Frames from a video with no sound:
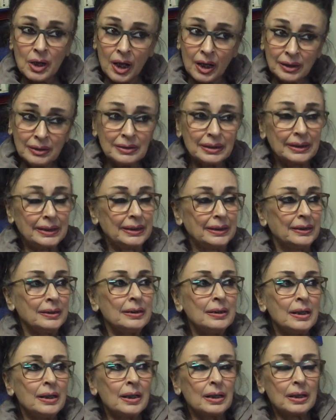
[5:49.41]
Kaldı
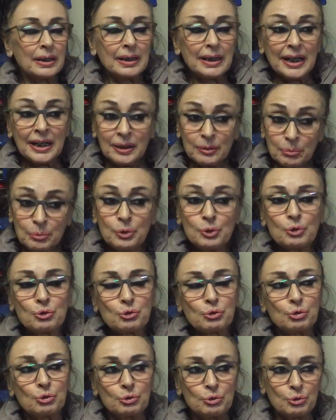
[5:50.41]
ki e, en
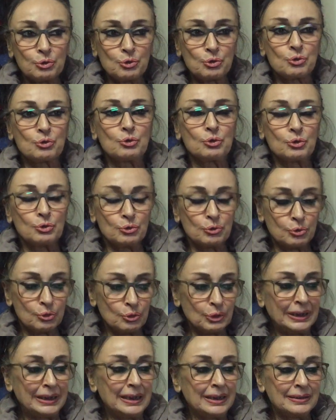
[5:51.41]
büyük sorun şu
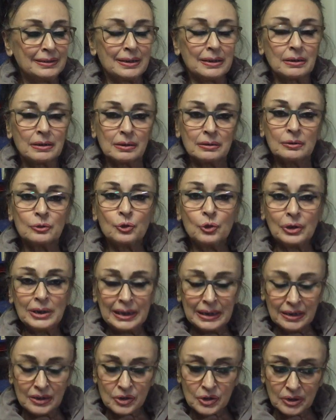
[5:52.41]
Türkiye'de kadına
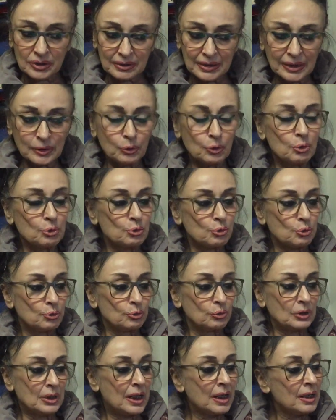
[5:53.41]
yönelik şiddet
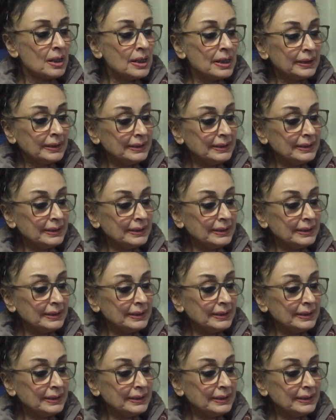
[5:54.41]
konusunda